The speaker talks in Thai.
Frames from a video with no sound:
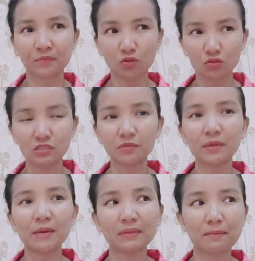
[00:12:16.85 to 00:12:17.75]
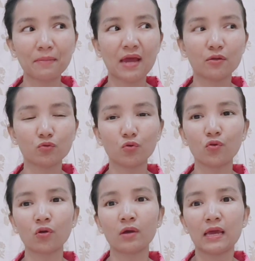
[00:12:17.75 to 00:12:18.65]
ตอนที่สะเพ่ไปทำงานนะทุกคน
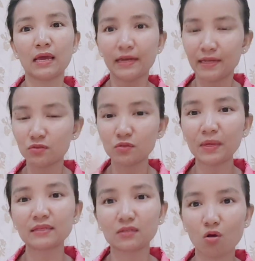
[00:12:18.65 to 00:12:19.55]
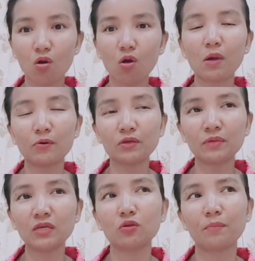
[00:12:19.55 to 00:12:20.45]
เนาะเดี๋ยวสะเพ่จะขอว่าอี
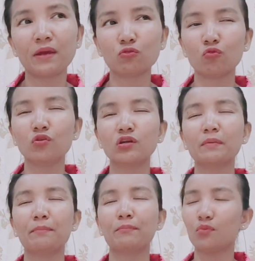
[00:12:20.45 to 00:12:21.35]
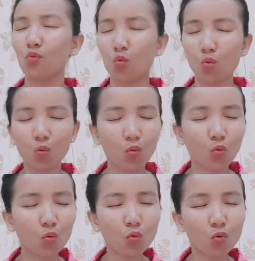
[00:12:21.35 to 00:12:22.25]
พี ต่อไปนะทุกคนคือแบบโอ้
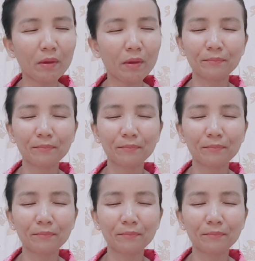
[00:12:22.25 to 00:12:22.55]
แบบ